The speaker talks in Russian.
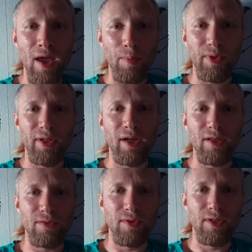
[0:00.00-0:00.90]
потеряли
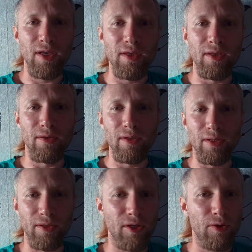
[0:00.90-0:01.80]
свои деньги, а
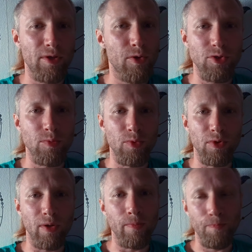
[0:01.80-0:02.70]
таких людей очень
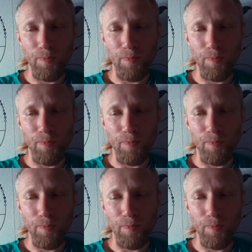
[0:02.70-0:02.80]
много,